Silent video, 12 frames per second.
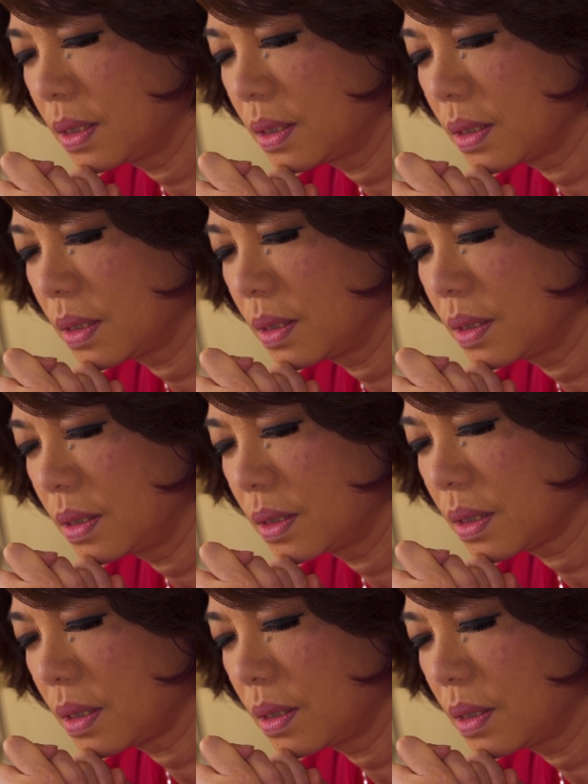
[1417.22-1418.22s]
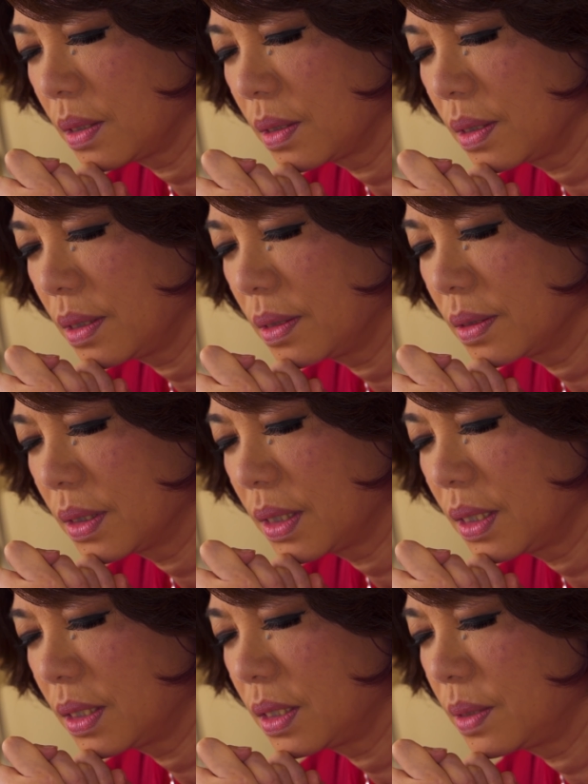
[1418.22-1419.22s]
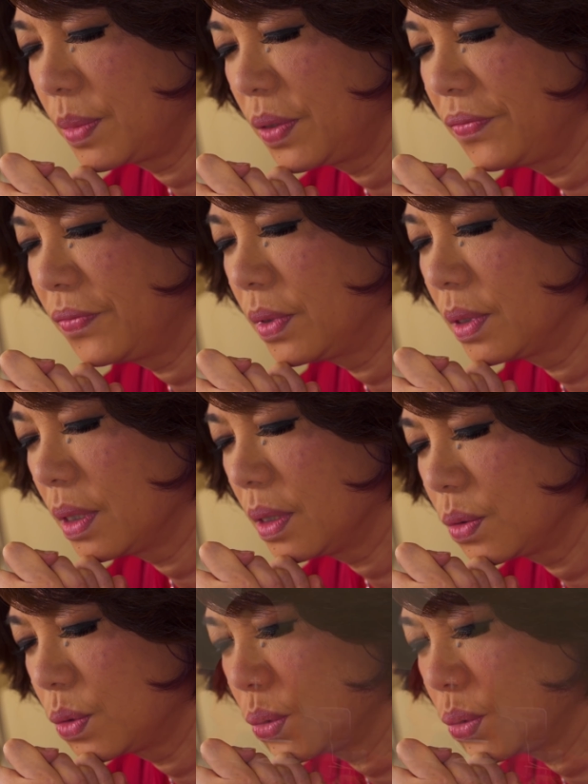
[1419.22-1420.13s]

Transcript: 完，要忘记掌声。我每次要